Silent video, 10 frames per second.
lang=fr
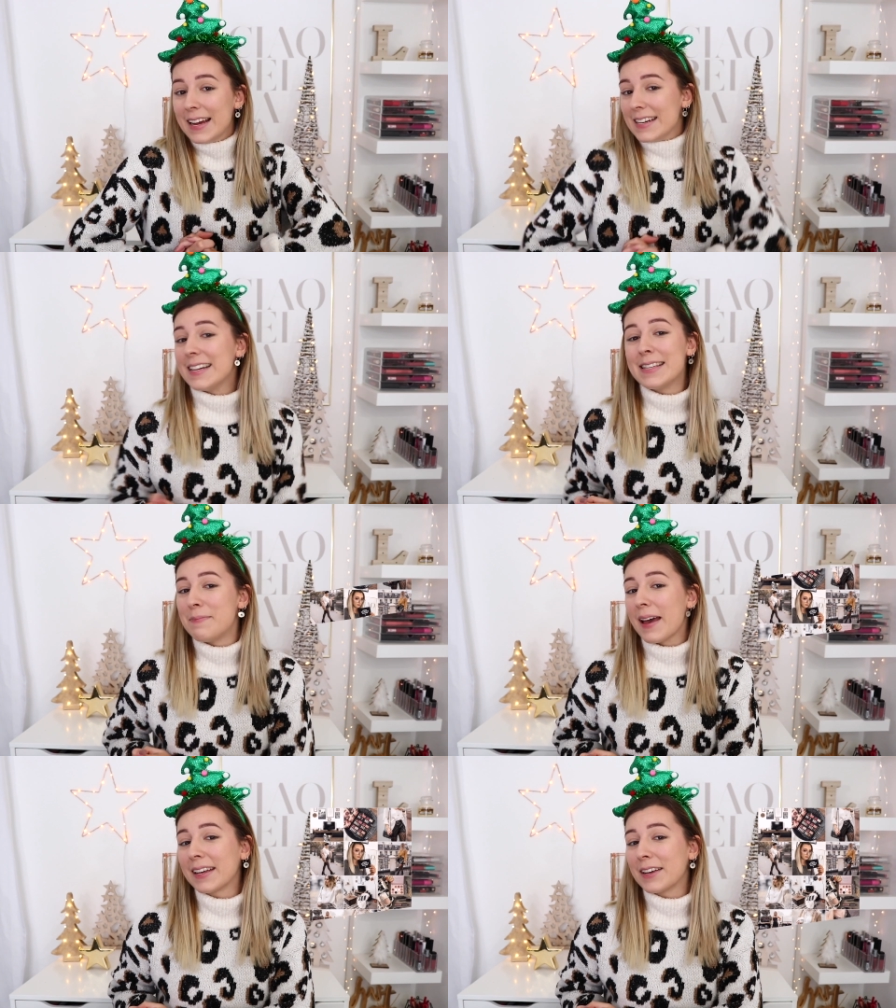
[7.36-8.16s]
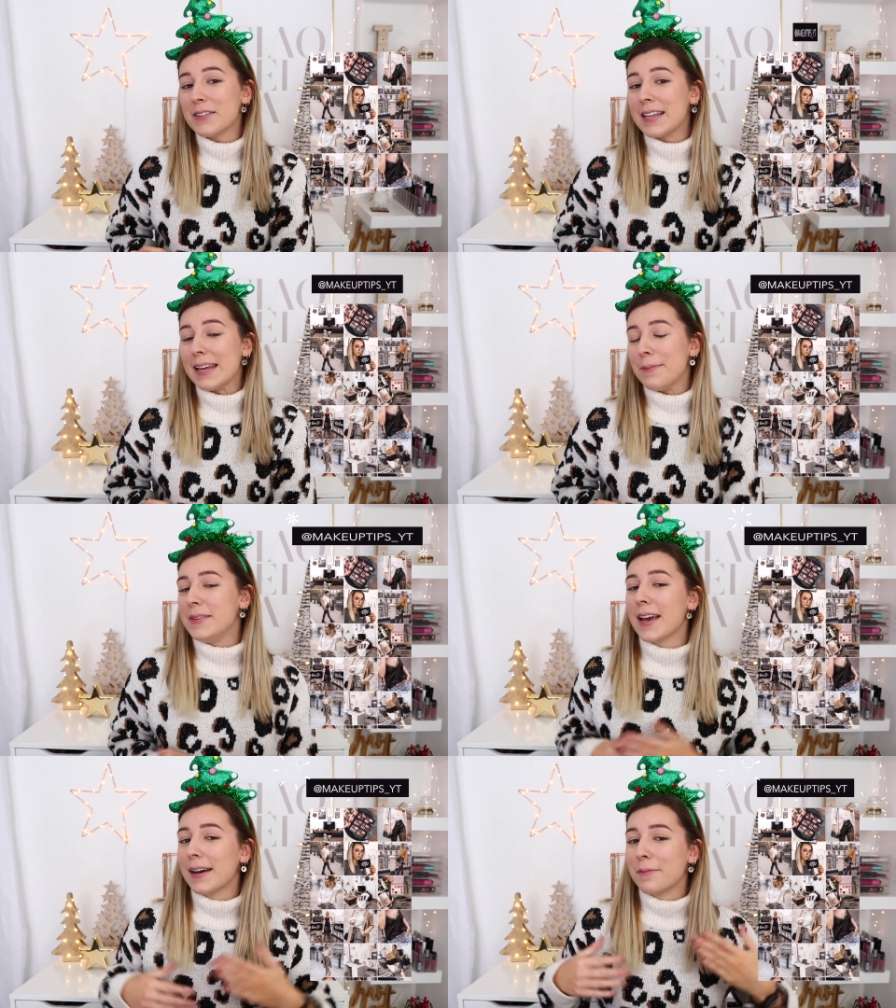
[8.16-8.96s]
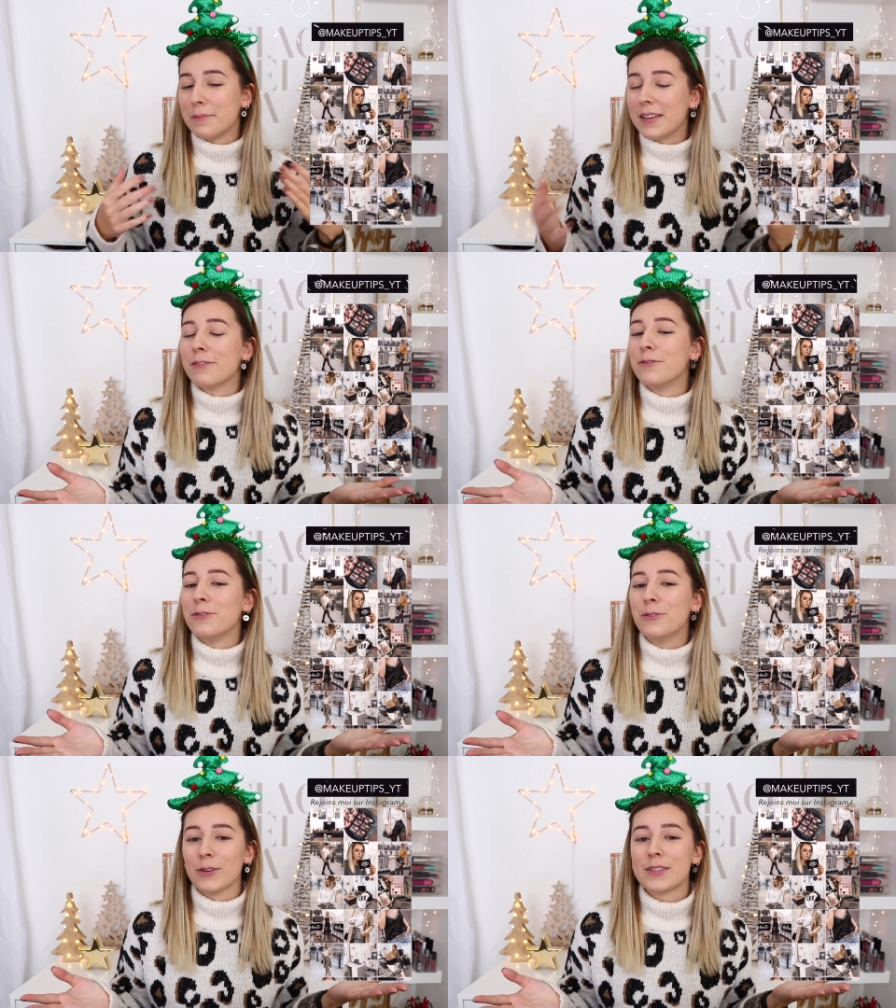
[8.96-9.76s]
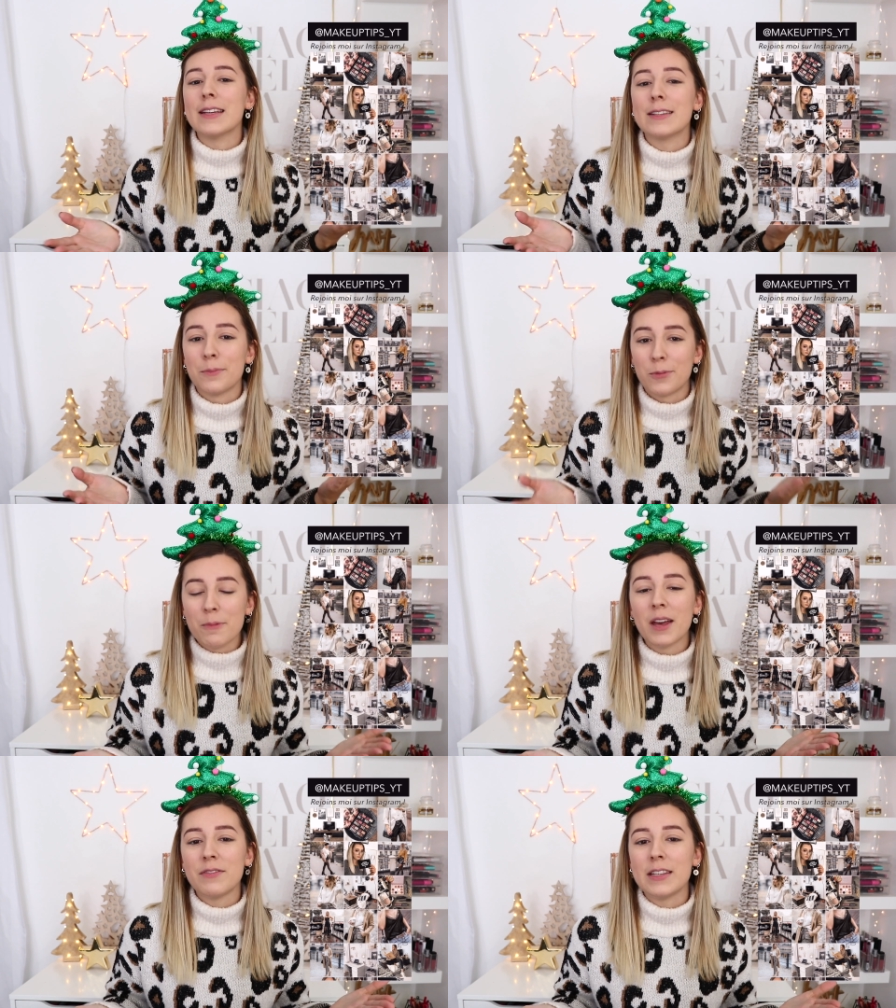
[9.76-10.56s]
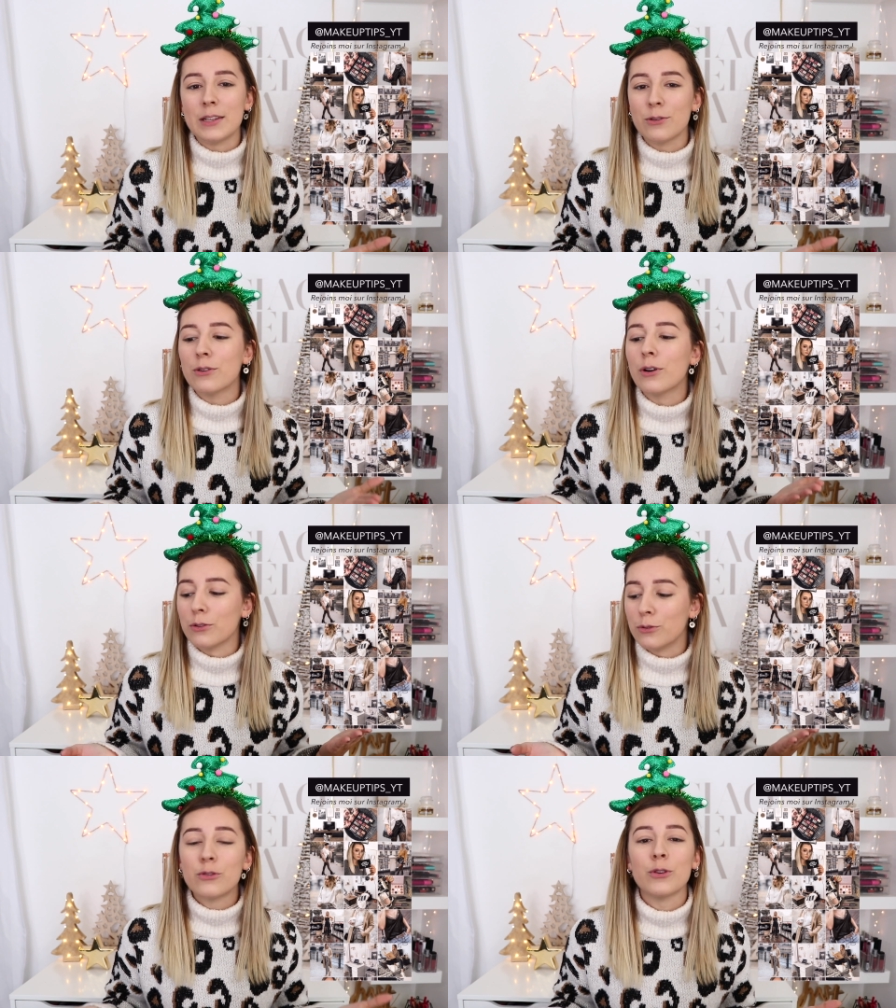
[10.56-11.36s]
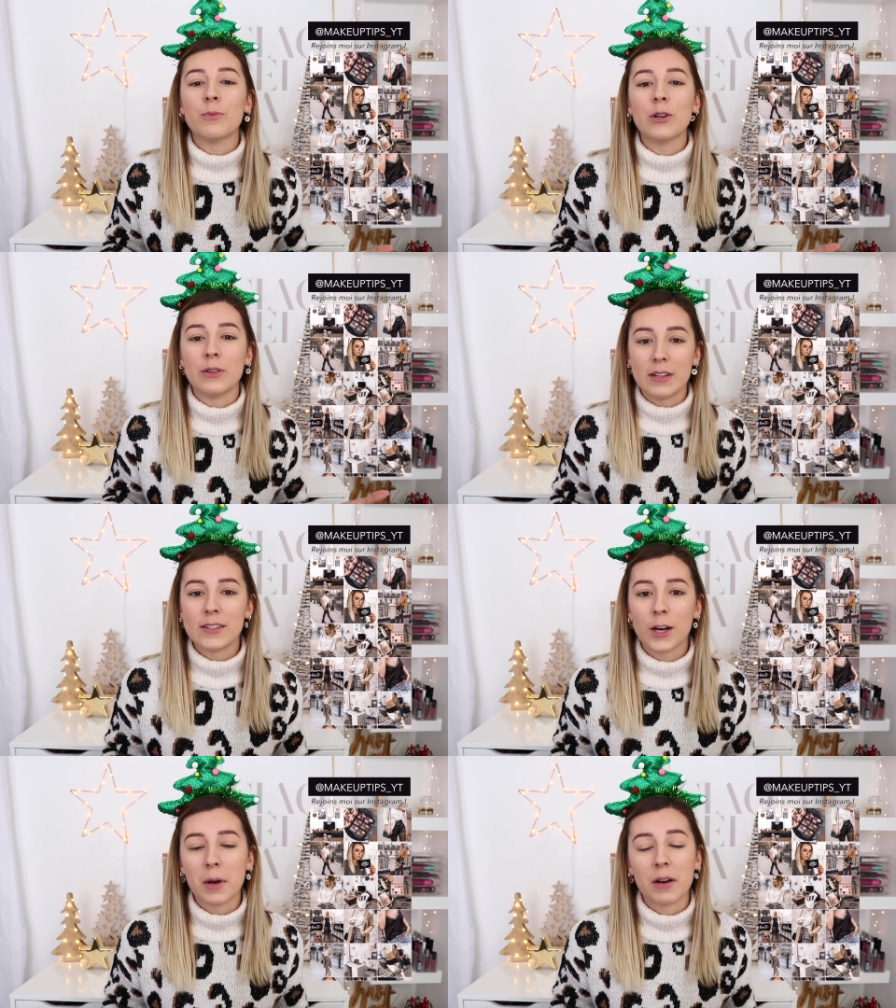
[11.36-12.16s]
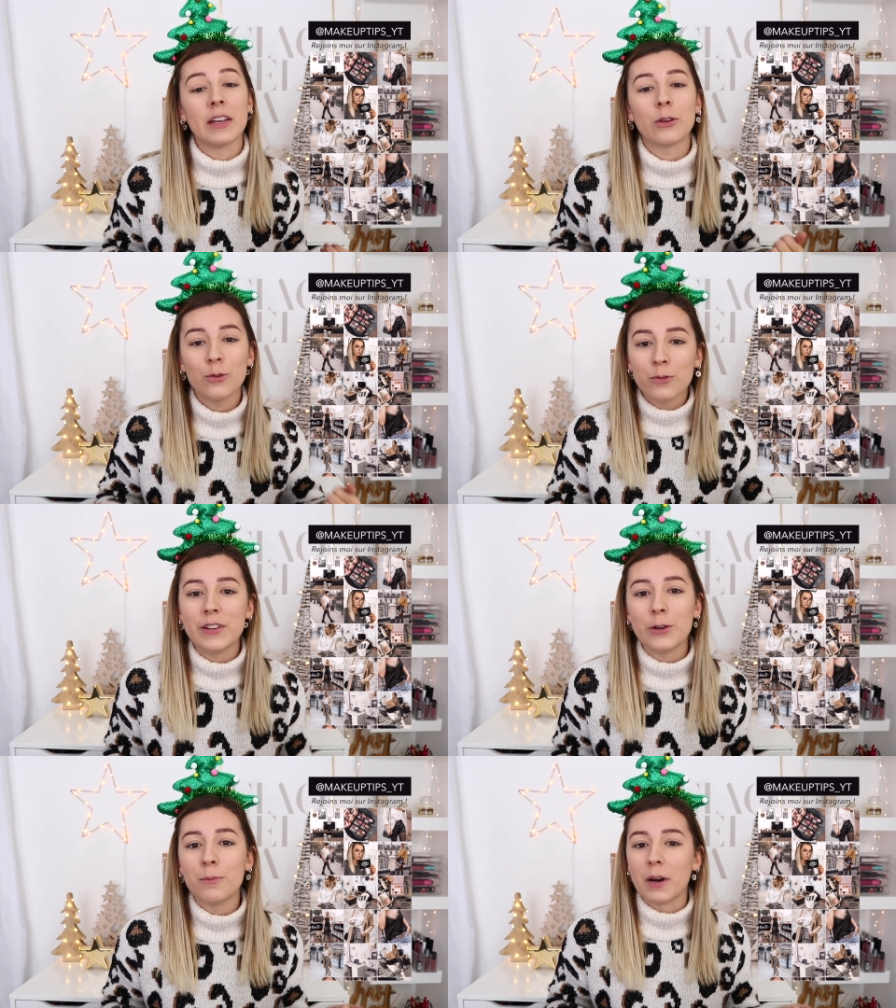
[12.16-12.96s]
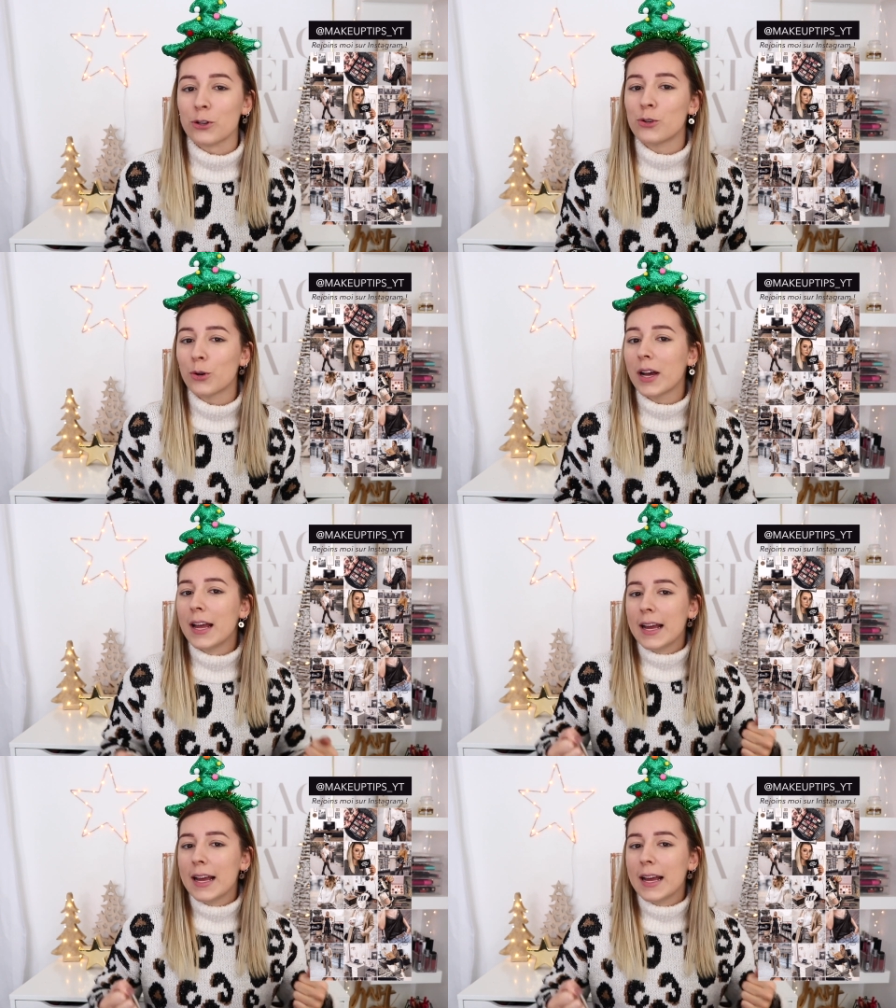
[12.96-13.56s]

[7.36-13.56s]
J'espère que vous allez bien, bienvenue dans cette première vidéo de ce mois de décembre avec une vidéo par jour.